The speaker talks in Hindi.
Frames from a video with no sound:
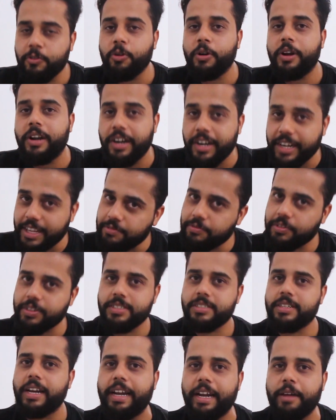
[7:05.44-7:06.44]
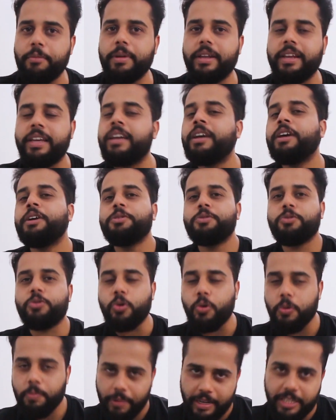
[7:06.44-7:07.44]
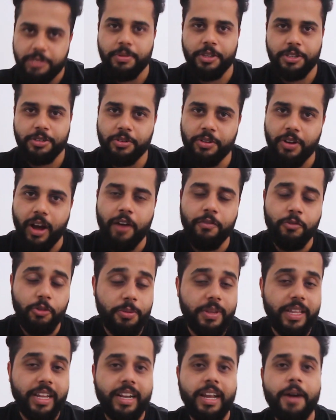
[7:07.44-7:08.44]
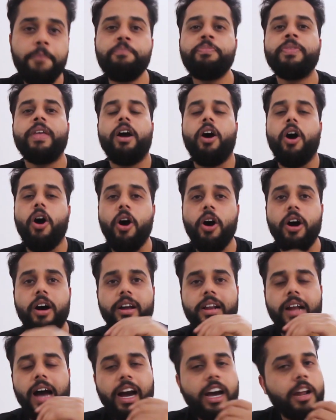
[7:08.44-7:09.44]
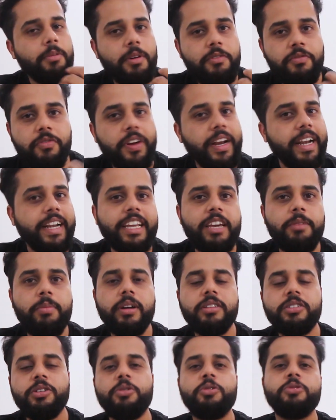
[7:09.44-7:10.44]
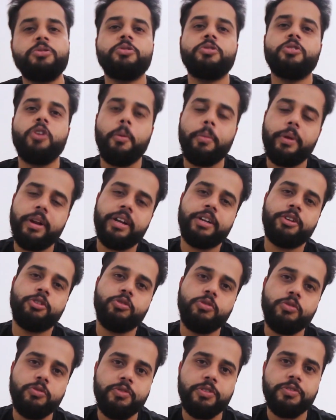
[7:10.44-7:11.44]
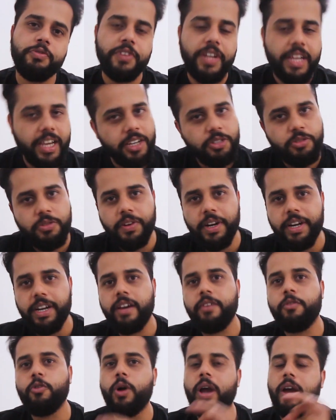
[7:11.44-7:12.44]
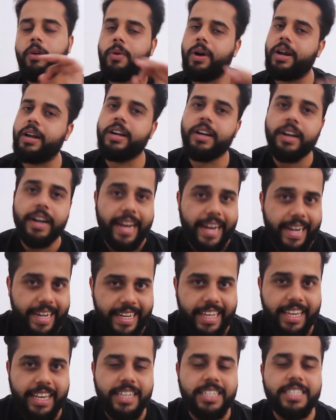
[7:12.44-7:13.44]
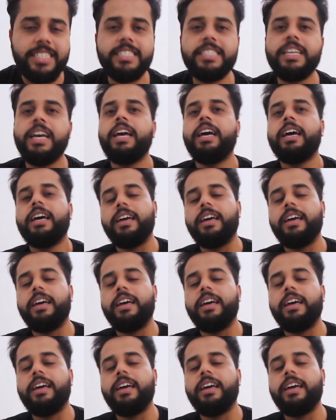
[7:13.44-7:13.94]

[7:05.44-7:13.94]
400 की फर्स्ट राइड है मेरी सो प्लीज़ मेक श्योर आप वो भी देखना और अगर मैं वेट की बात करूँ तो डोमिनर 250 का जो वेट है वो है 180 हंड्रेड